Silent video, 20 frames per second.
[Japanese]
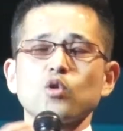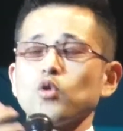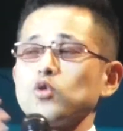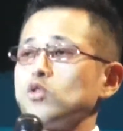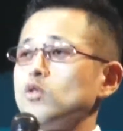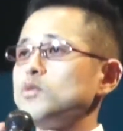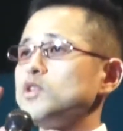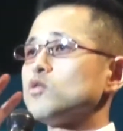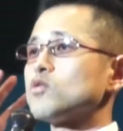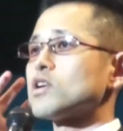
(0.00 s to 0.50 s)

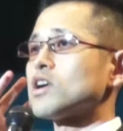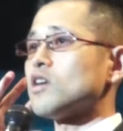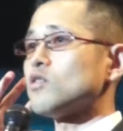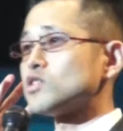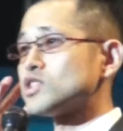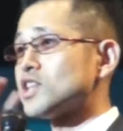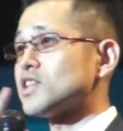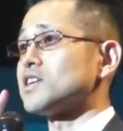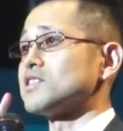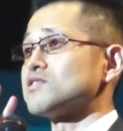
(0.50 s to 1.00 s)
好みの
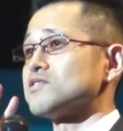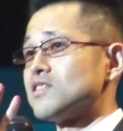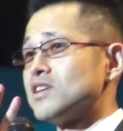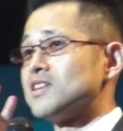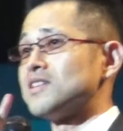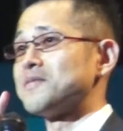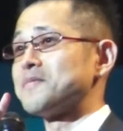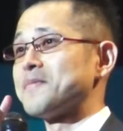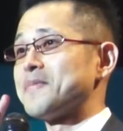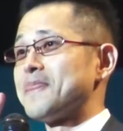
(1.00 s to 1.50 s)
顔してたんです
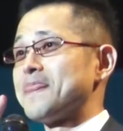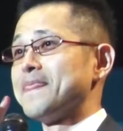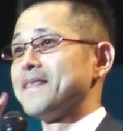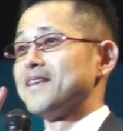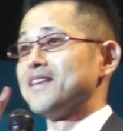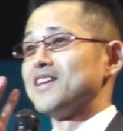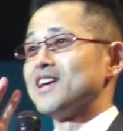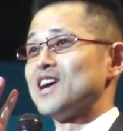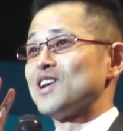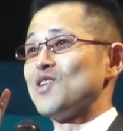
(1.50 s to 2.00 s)
ね
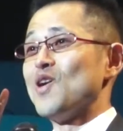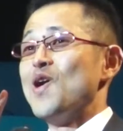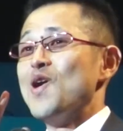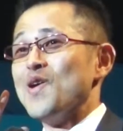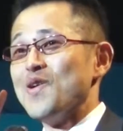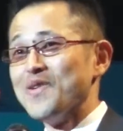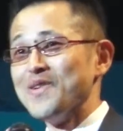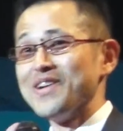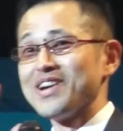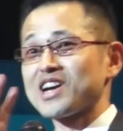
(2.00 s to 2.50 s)
あの
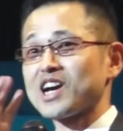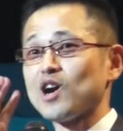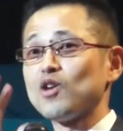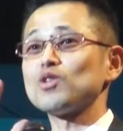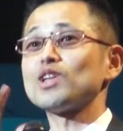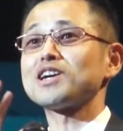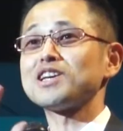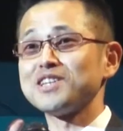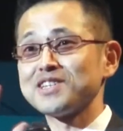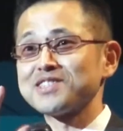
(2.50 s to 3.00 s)

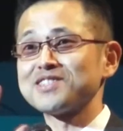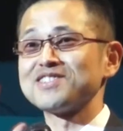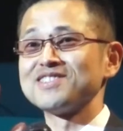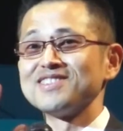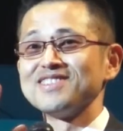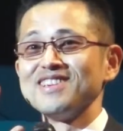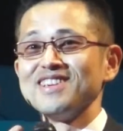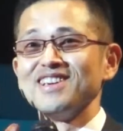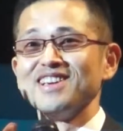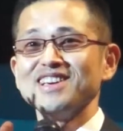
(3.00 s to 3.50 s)
顔だけです
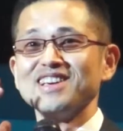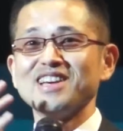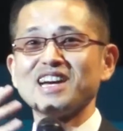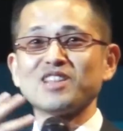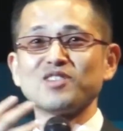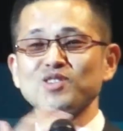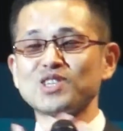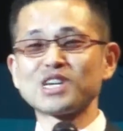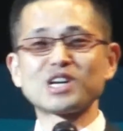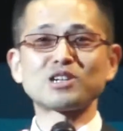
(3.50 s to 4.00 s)

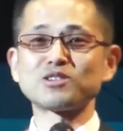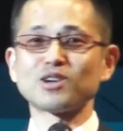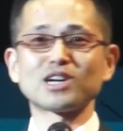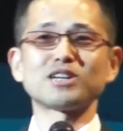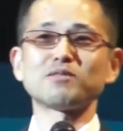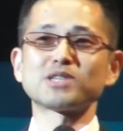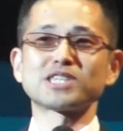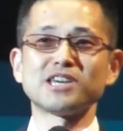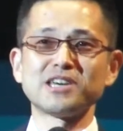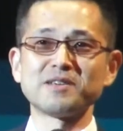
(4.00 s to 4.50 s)
あの性格わ
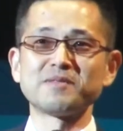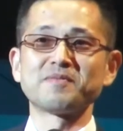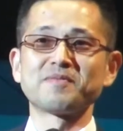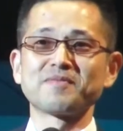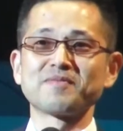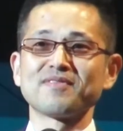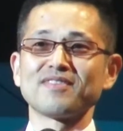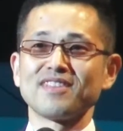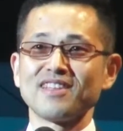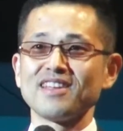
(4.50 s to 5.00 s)
かりません
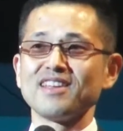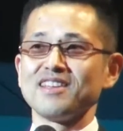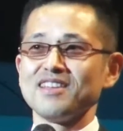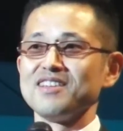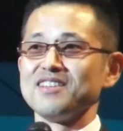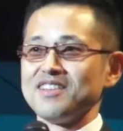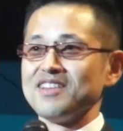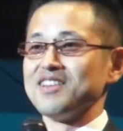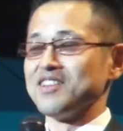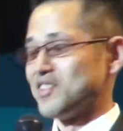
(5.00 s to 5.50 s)

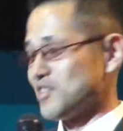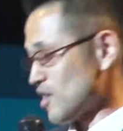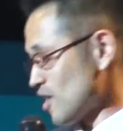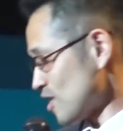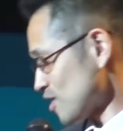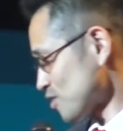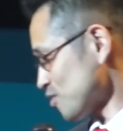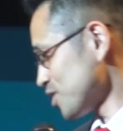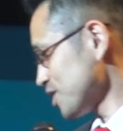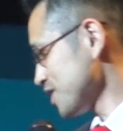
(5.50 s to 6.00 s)

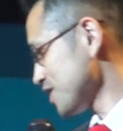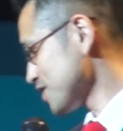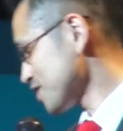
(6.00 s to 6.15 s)
あ鳥